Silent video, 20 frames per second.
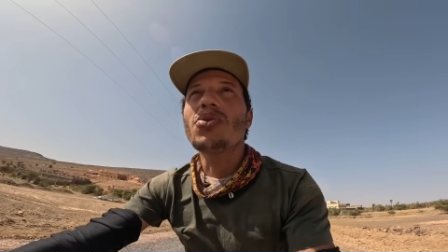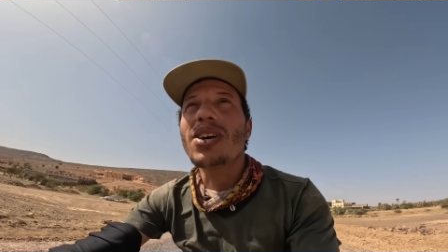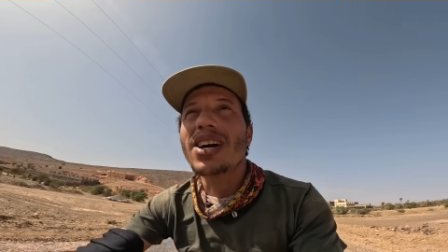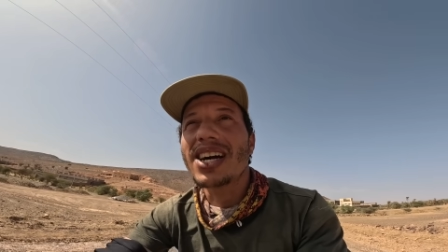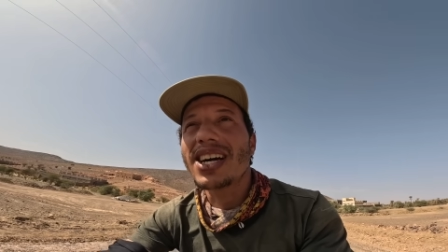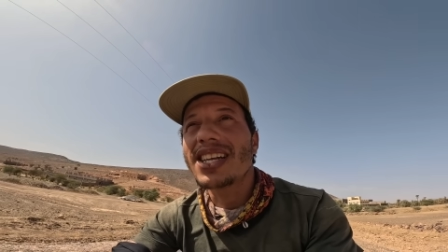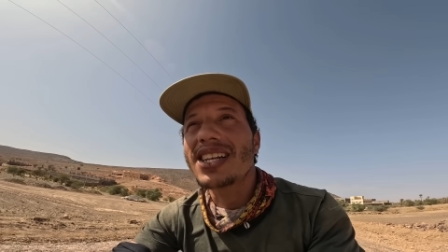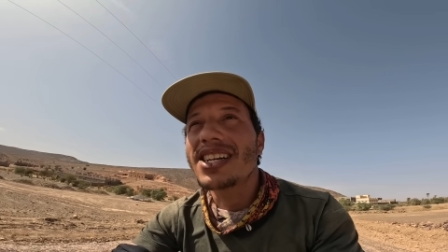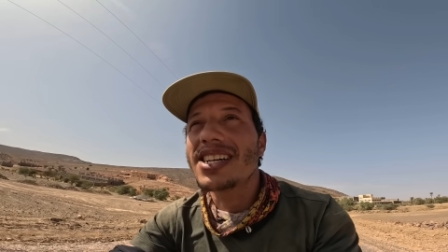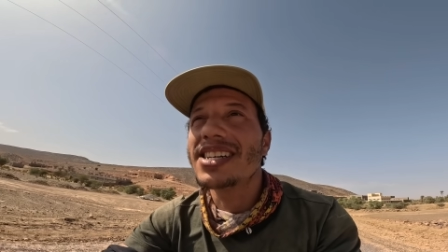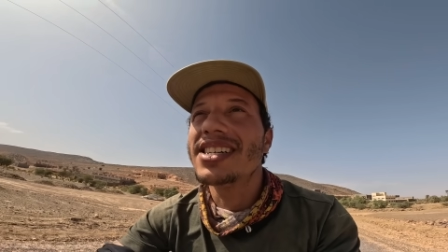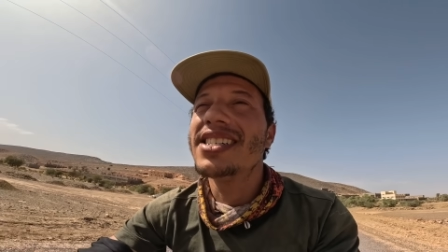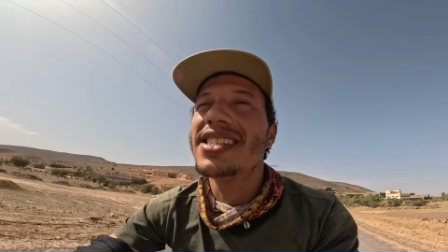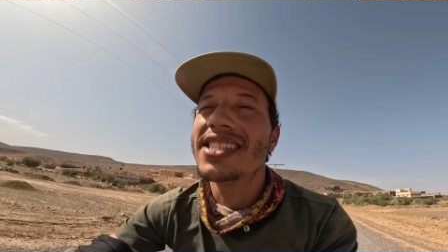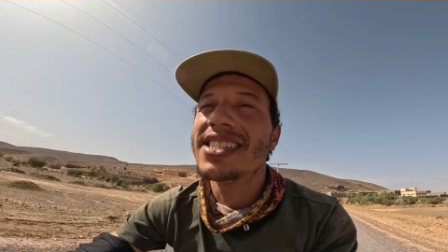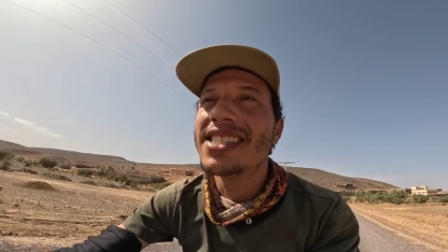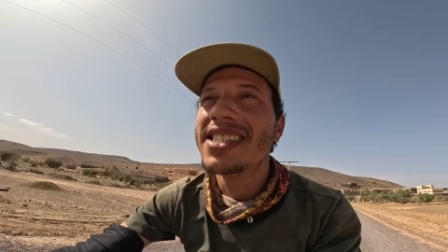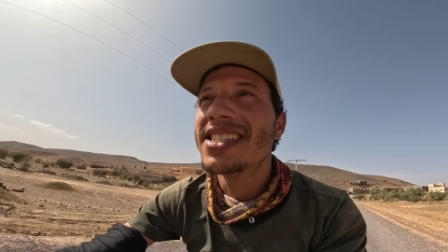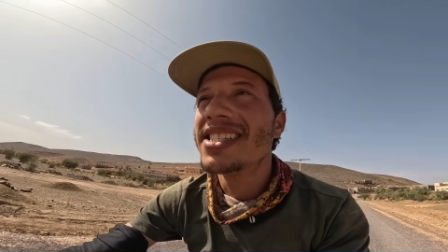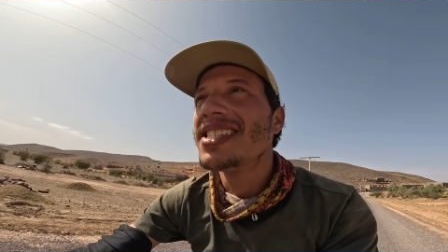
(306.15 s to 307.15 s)
واقيلا
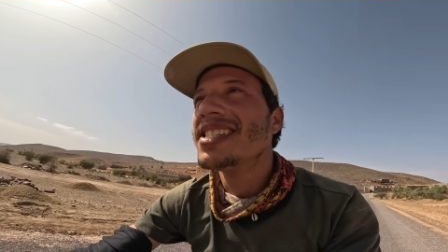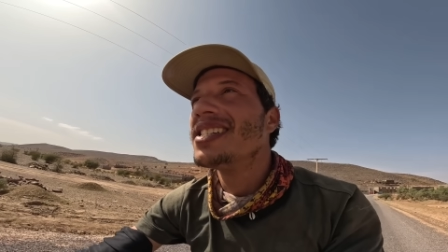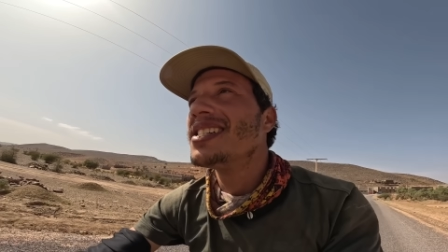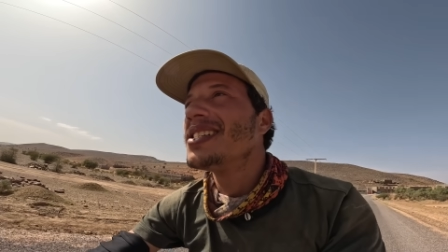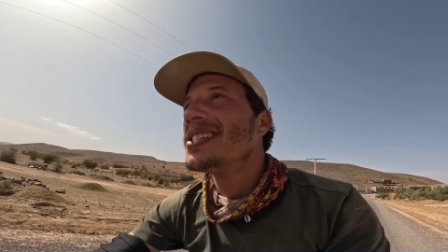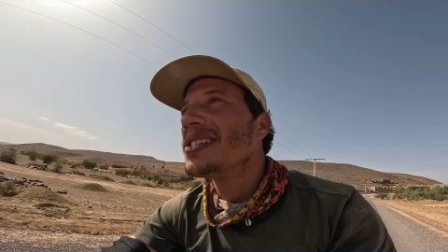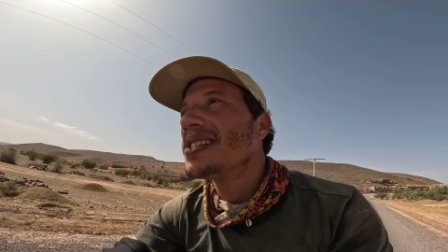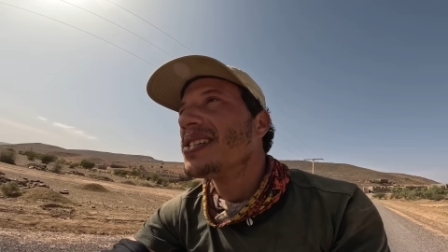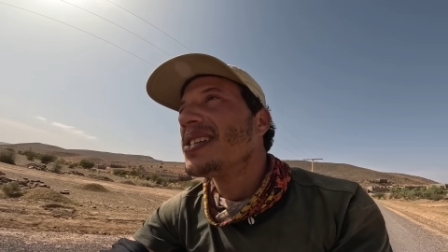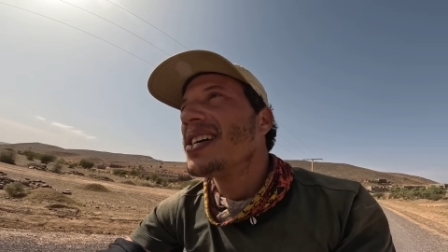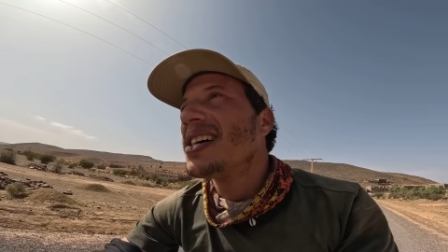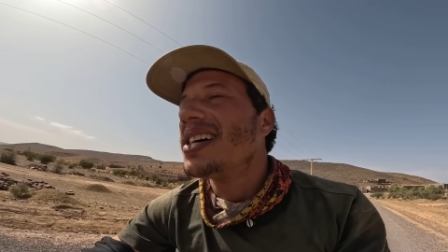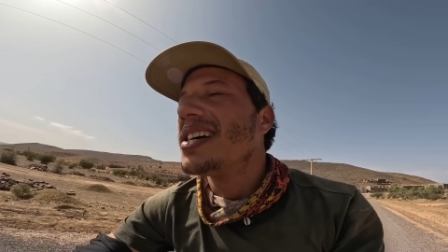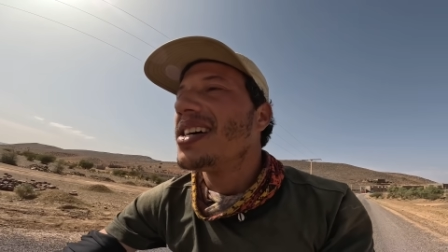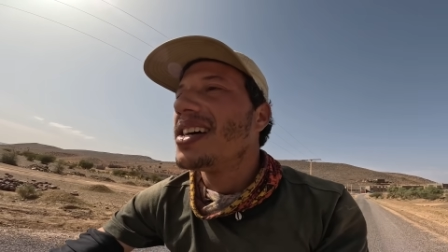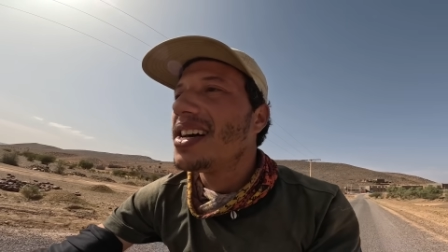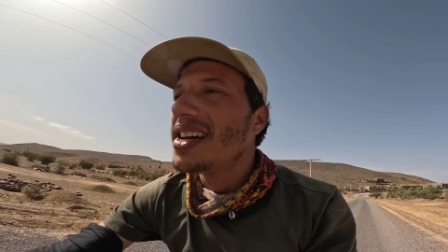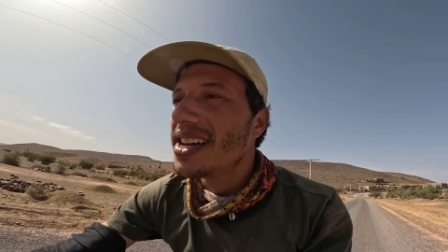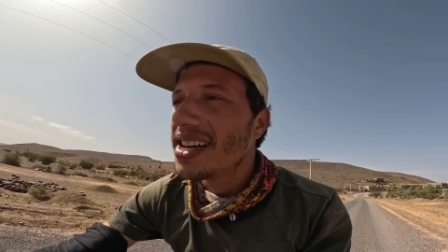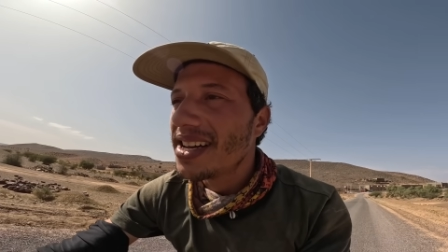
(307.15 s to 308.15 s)

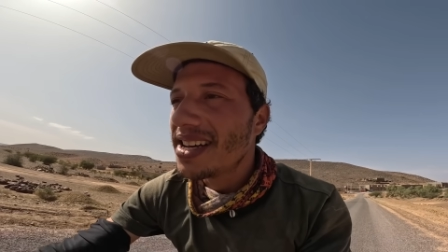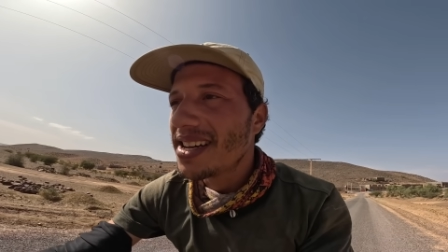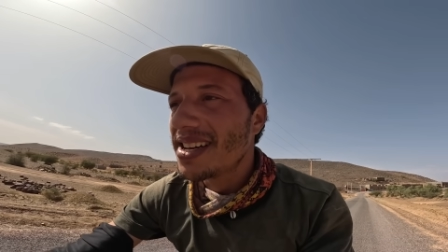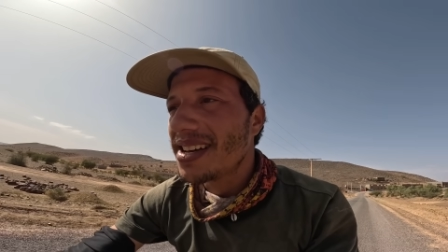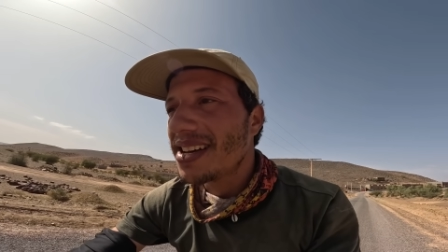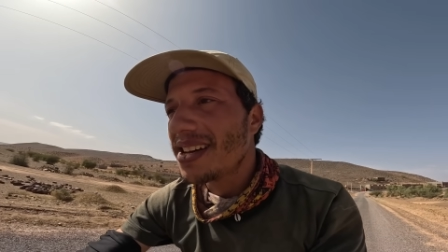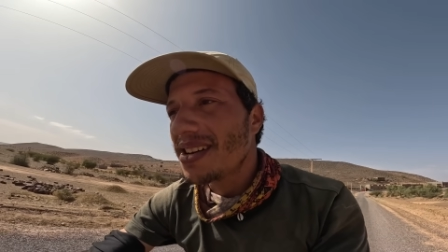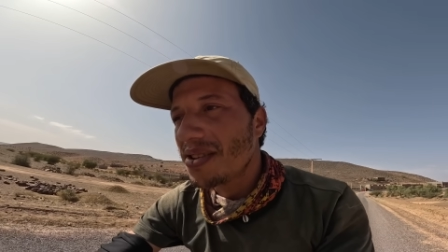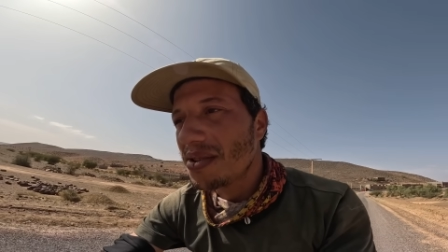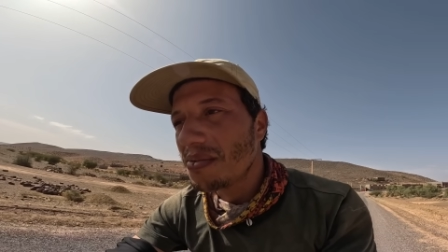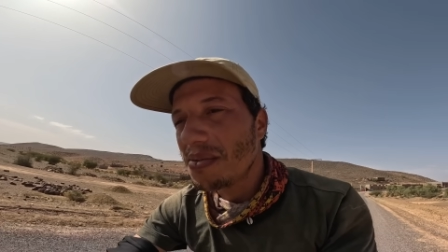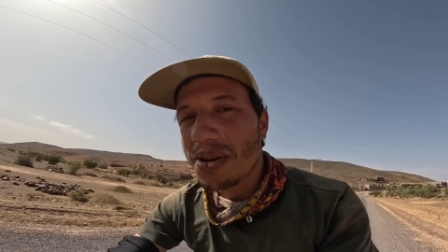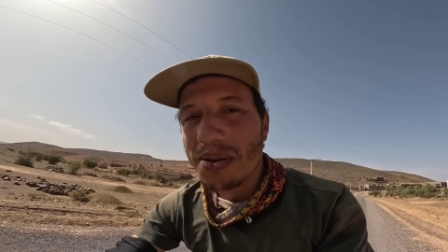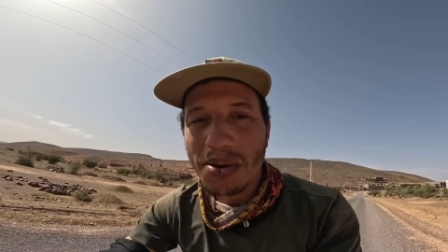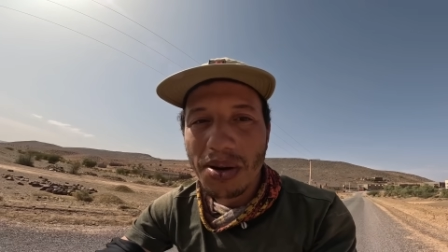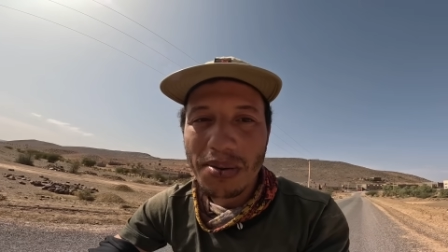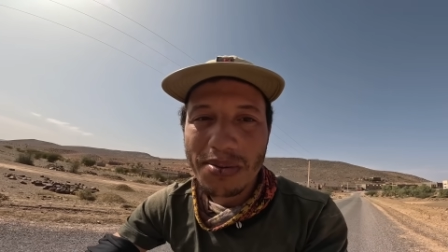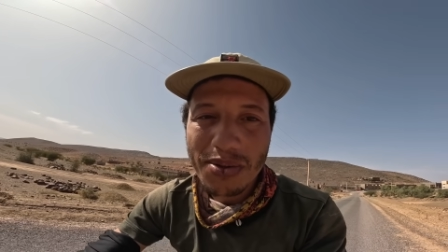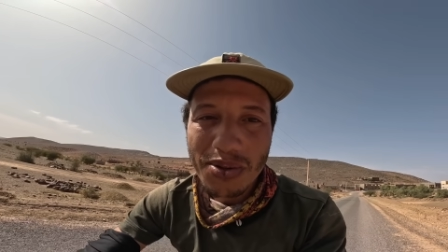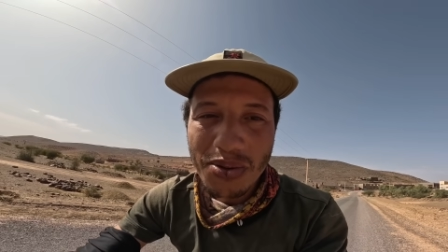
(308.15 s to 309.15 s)
آه، المهم
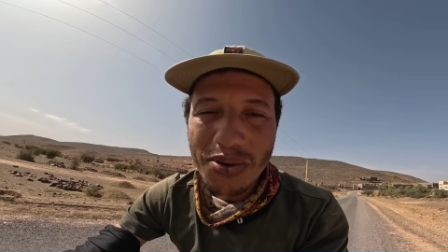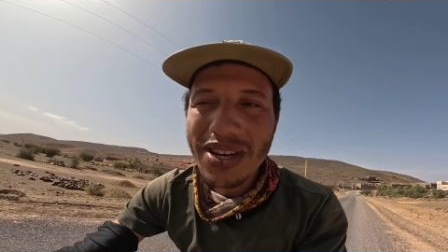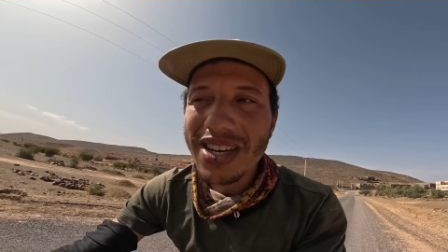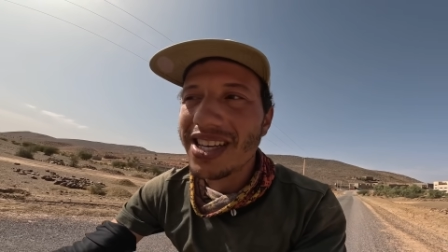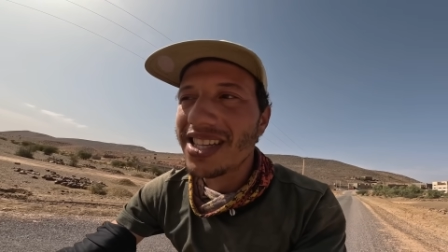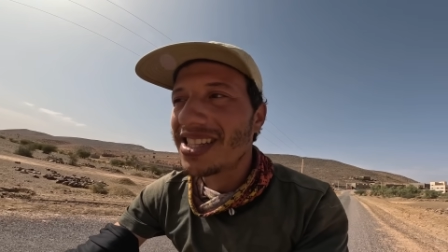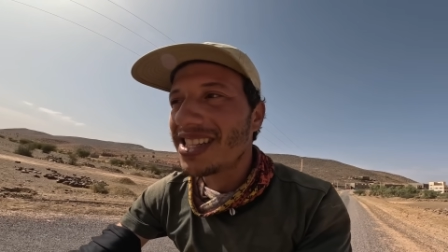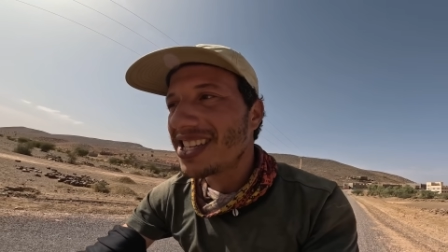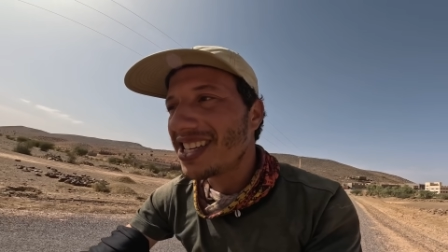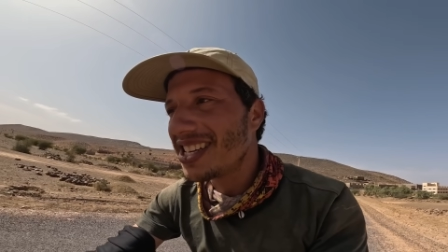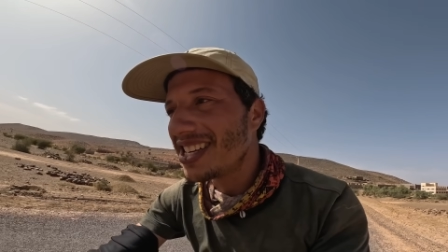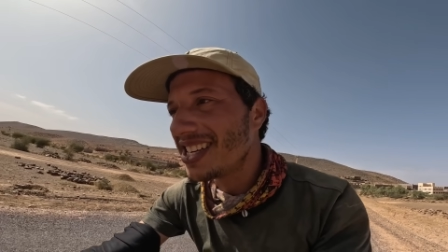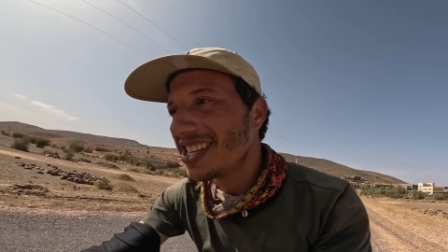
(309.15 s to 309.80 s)
خبز زوين